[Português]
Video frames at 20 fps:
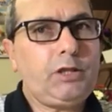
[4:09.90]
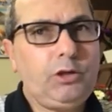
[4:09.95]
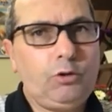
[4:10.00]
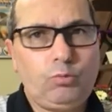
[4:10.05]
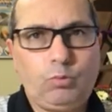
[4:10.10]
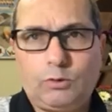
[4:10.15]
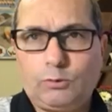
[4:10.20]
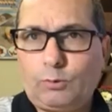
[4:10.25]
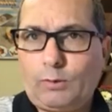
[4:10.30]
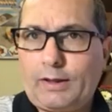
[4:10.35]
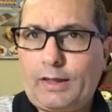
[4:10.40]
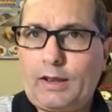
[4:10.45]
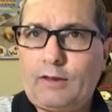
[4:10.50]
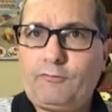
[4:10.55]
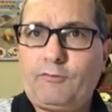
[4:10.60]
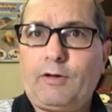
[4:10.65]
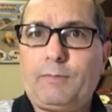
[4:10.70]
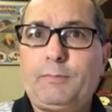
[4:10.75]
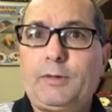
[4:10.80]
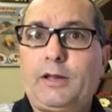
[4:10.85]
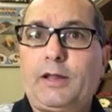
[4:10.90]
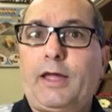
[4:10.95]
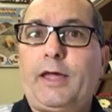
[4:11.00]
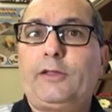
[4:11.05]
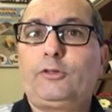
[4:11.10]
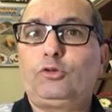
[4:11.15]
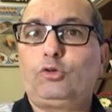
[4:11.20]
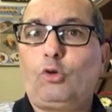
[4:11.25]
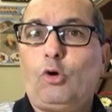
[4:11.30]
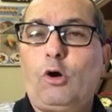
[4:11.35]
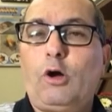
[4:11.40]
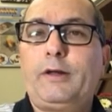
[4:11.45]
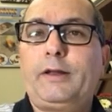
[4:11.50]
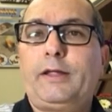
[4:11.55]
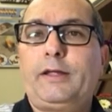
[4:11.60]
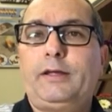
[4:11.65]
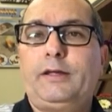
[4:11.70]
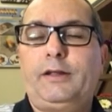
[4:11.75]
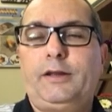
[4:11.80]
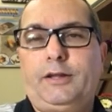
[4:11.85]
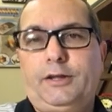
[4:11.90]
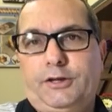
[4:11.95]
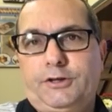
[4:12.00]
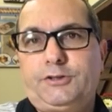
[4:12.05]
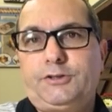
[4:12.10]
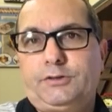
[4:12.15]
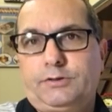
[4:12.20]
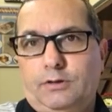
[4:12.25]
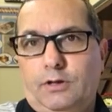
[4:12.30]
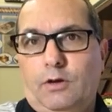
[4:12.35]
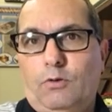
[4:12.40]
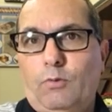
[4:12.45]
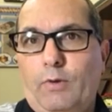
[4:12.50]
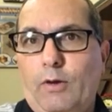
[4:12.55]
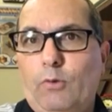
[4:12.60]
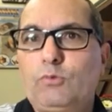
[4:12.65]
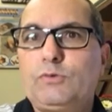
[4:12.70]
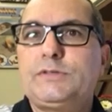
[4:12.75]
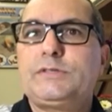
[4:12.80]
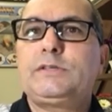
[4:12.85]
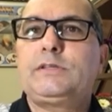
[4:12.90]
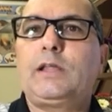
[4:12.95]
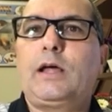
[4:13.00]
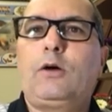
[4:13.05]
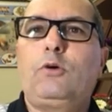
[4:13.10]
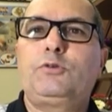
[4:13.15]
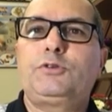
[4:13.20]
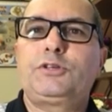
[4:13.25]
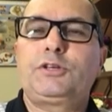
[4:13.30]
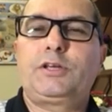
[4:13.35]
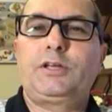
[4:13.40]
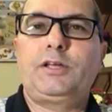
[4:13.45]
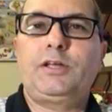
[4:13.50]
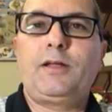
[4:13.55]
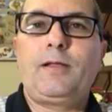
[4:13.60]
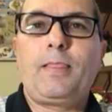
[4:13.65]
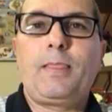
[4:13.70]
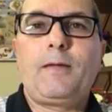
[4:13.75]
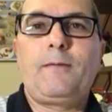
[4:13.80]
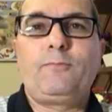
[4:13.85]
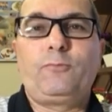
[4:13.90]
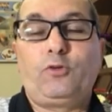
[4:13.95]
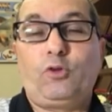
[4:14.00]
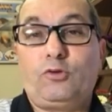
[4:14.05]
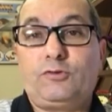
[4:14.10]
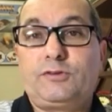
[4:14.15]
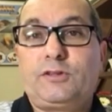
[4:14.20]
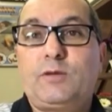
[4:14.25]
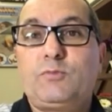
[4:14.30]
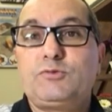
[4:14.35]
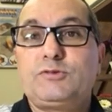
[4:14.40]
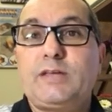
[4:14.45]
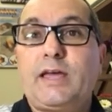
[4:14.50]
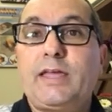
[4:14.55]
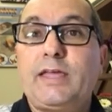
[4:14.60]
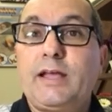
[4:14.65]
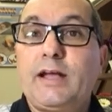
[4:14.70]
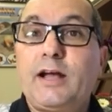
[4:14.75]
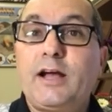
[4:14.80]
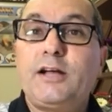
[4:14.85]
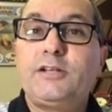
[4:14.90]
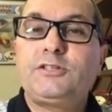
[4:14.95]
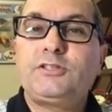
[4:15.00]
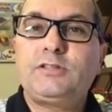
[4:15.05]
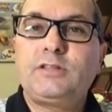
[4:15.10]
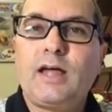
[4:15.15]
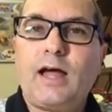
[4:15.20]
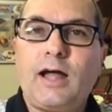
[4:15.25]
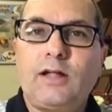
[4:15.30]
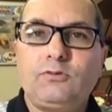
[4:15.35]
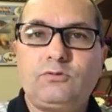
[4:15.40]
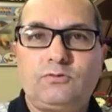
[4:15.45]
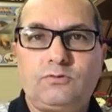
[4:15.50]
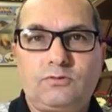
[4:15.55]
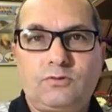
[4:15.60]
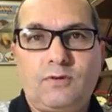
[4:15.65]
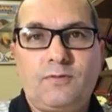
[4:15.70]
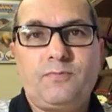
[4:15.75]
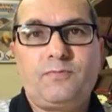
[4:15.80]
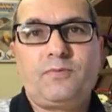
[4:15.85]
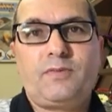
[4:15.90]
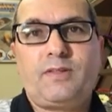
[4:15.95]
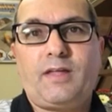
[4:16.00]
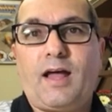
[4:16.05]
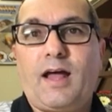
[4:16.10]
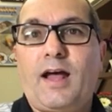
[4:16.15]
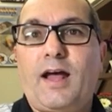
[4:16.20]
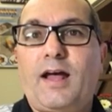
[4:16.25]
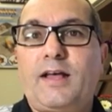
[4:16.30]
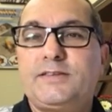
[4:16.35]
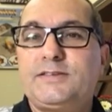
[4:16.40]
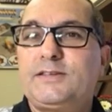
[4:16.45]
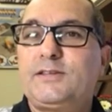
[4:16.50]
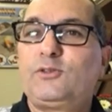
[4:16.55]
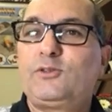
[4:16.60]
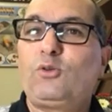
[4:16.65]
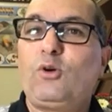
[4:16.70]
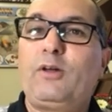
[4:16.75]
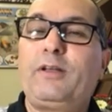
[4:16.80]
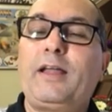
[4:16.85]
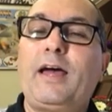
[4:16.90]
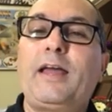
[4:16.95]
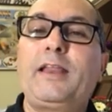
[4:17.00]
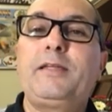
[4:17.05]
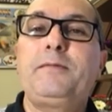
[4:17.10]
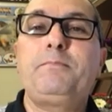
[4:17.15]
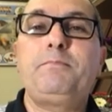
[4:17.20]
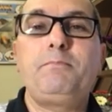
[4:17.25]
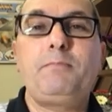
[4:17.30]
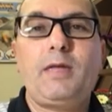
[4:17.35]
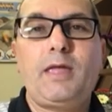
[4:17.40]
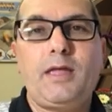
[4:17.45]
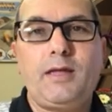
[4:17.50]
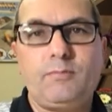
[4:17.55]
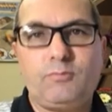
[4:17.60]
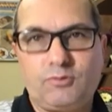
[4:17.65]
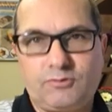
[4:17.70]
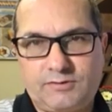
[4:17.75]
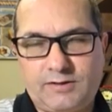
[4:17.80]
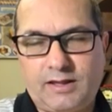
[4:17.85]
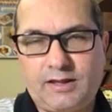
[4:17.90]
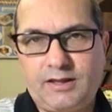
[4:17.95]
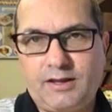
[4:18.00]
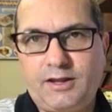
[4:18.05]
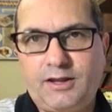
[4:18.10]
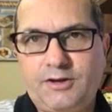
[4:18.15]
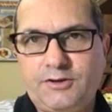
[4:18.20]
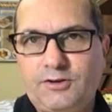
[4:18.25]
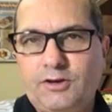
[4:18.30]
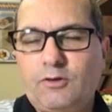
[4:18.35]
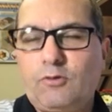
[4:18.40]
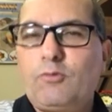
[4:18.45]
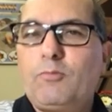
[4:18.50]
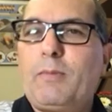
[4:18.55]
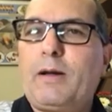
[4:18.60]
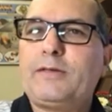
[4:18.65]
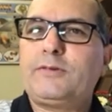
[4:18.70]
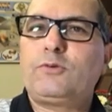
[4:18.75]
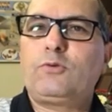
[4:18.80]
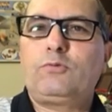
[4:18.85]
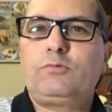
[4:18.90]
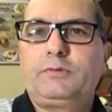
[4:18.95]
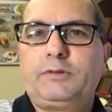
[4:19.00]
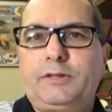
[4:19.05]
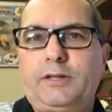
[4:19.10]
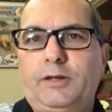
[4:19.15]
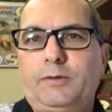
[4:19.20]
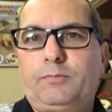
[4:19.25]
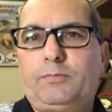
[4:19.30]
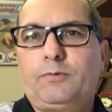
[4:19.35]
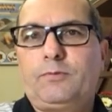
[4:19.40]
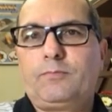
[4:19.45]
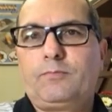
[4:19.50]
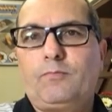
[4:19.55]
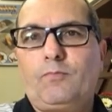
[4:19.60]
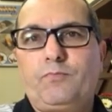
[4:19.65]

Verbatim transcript: E quando aquela família retorna à igreja, então é um sinal de que nós temos aí candidatos a se tornarem membros da igreja com mais algum tempo.